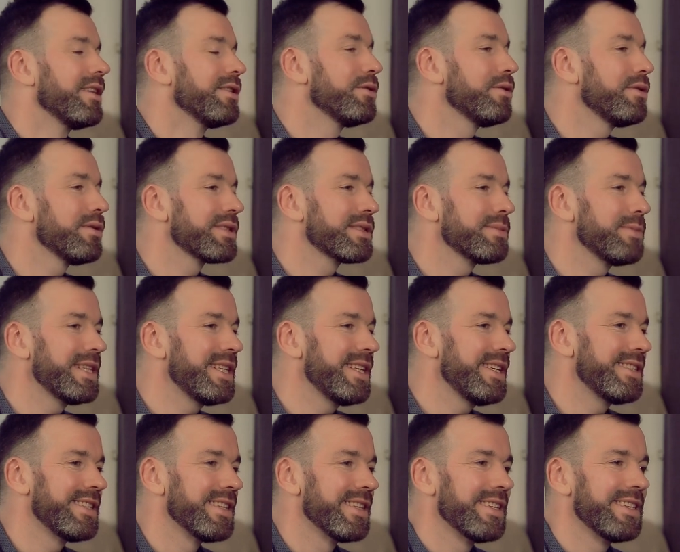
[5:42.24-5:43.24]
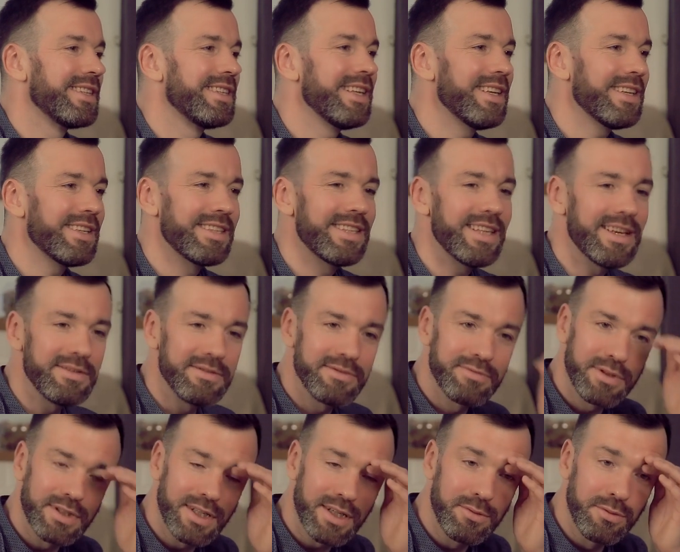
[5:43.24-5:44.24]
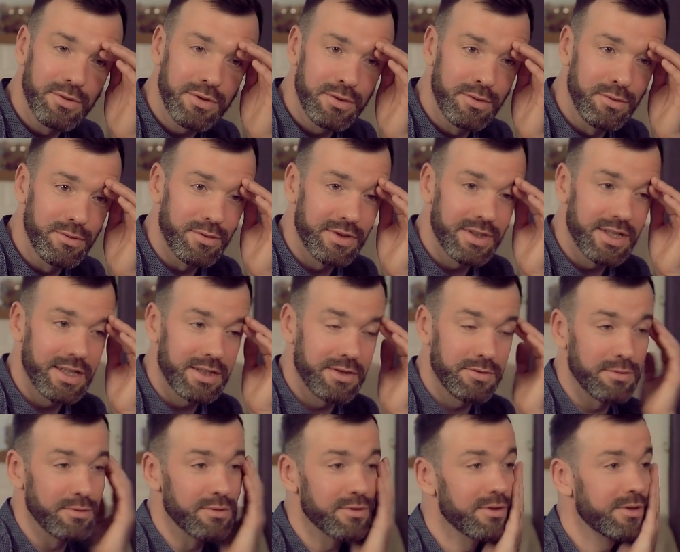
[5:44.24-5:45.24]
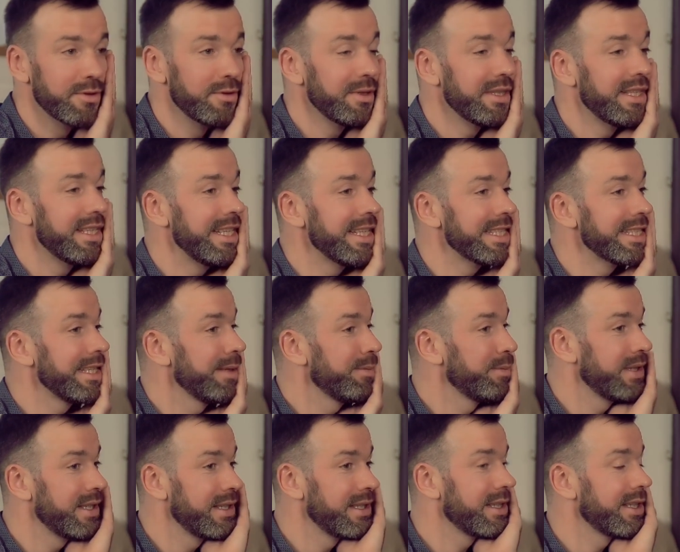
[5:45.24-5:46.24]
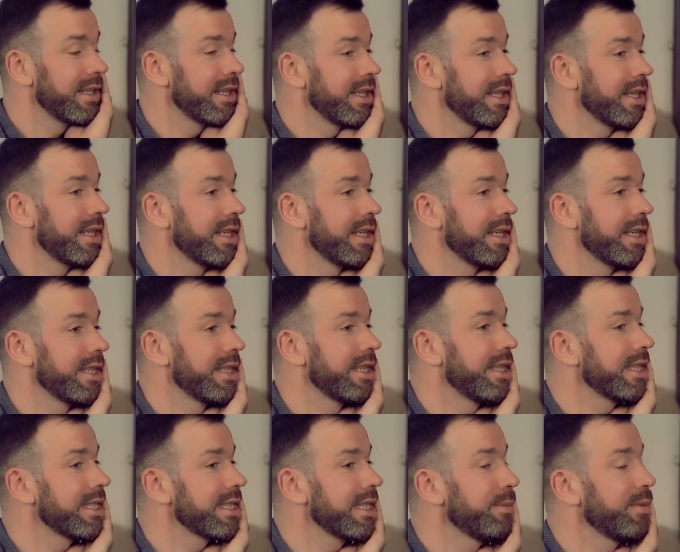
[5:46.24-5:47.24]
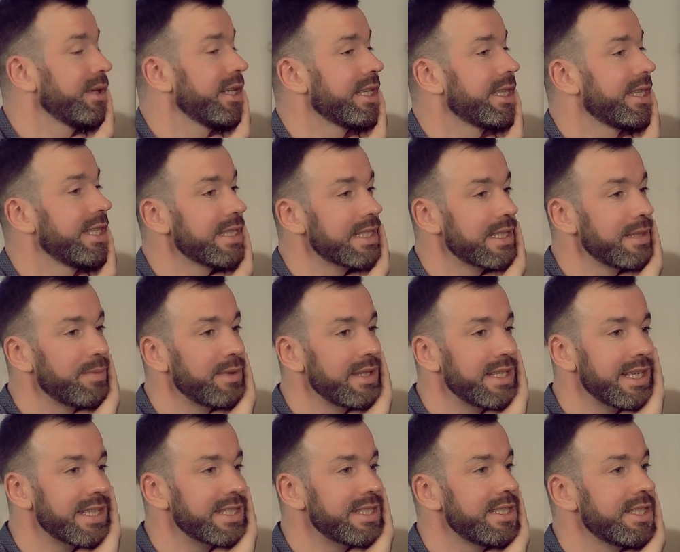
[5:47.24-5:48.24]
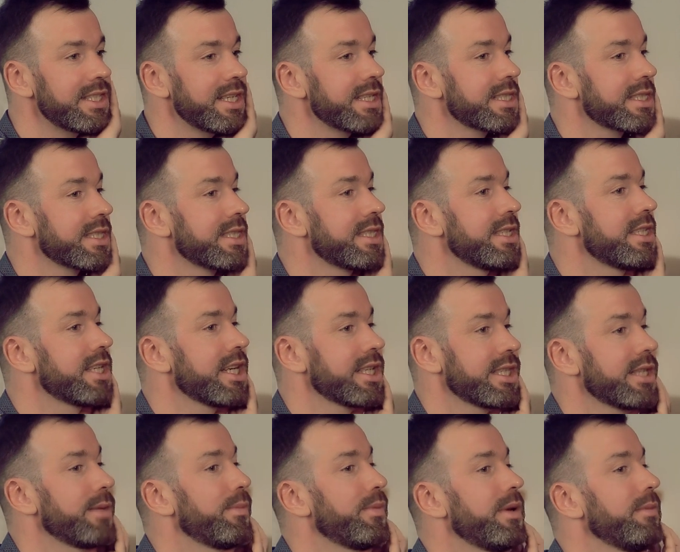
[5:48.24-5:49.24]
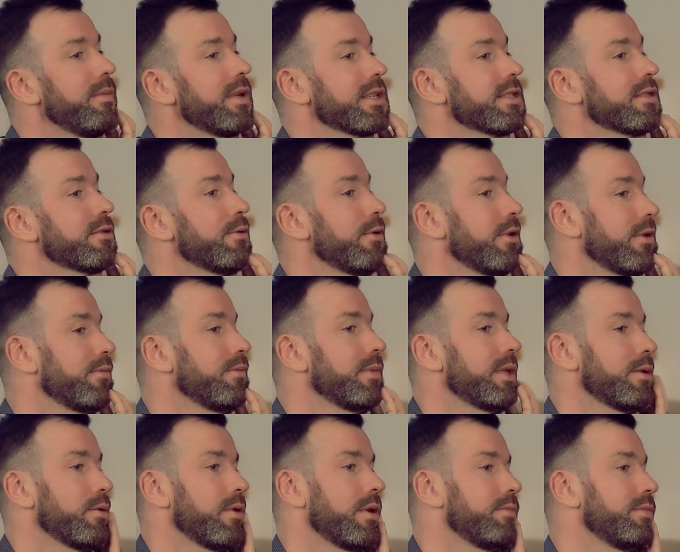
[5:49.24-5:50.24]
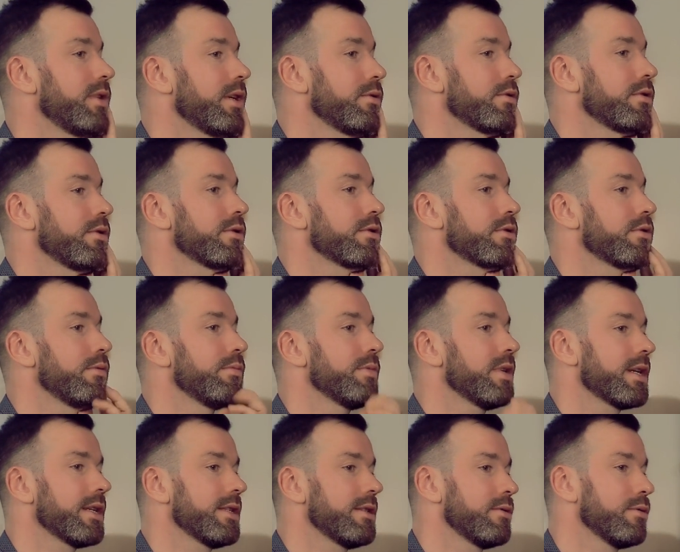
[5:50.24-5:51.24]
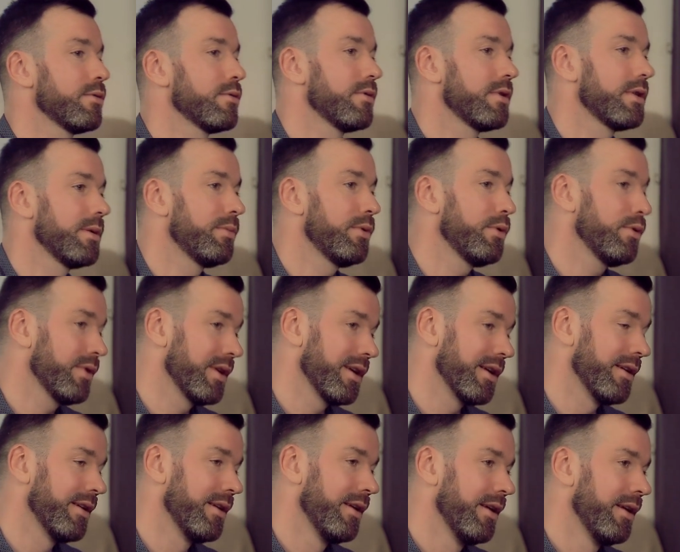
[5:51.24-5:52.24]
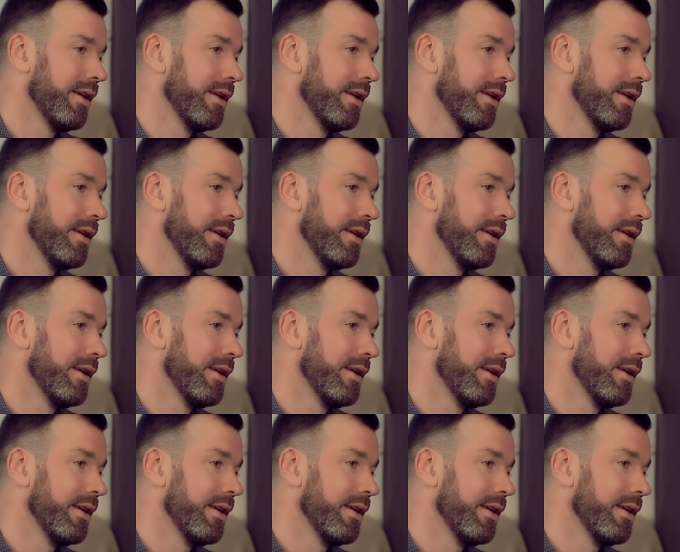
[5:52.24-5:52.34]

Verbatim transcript: Ну, смотрите, я, я вот такую штуку скажу, что если бы... Э, честно, э, говорите, если бы, если бы я сейчас, сейчас, например, стоя в метро, обнаружил, что у меня расстегнуты брюки,